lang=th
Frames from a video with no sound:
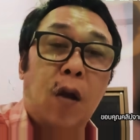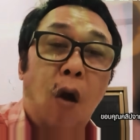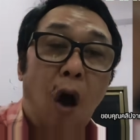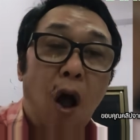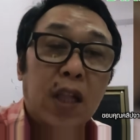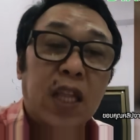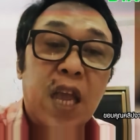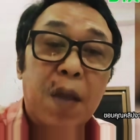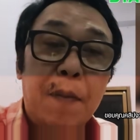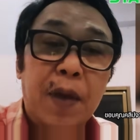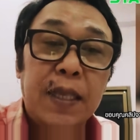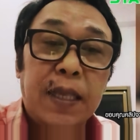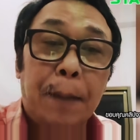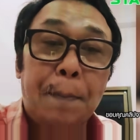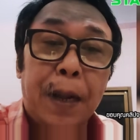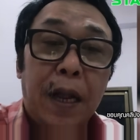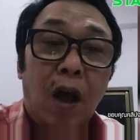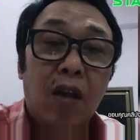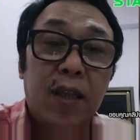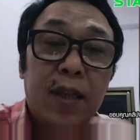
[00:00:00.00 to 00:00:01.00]
ก่อนที่
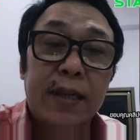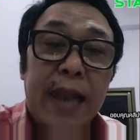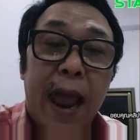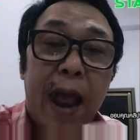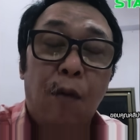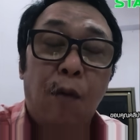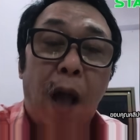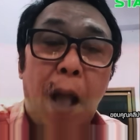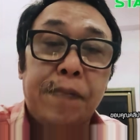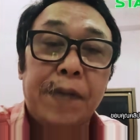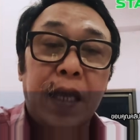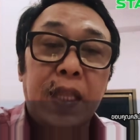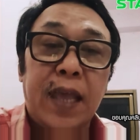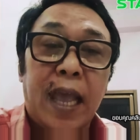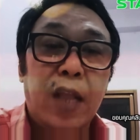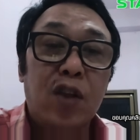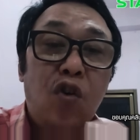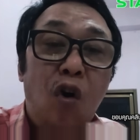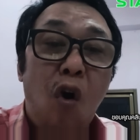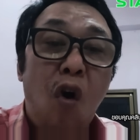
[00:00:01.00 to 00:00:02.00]
จะไปแสดงความคิด
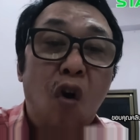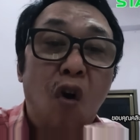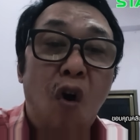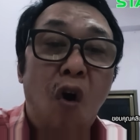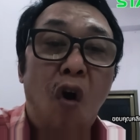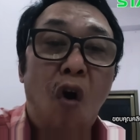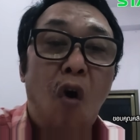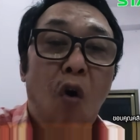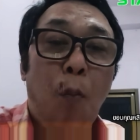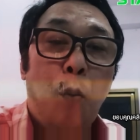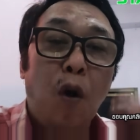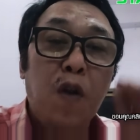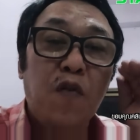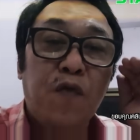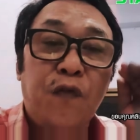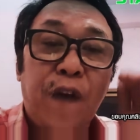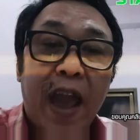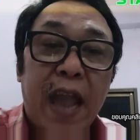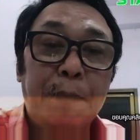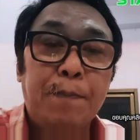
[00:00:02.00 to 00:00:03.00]
เห็นบน
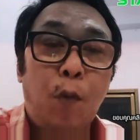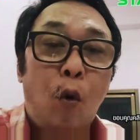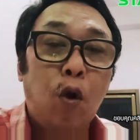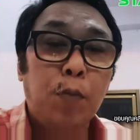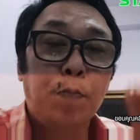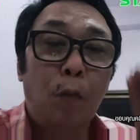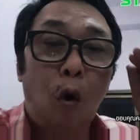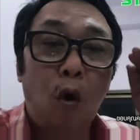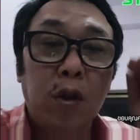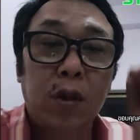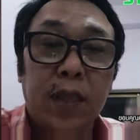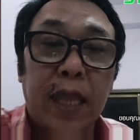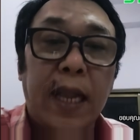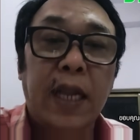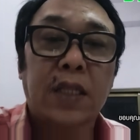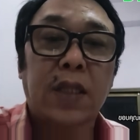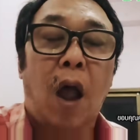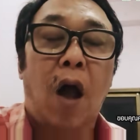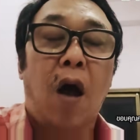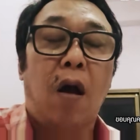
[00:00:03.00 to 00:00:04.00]
เฟซบุ๊กบนทิ
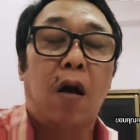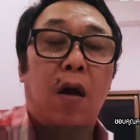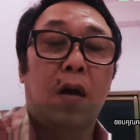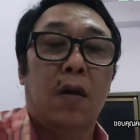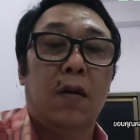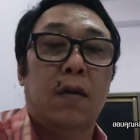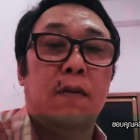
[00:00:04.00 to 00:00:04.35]
กต็อก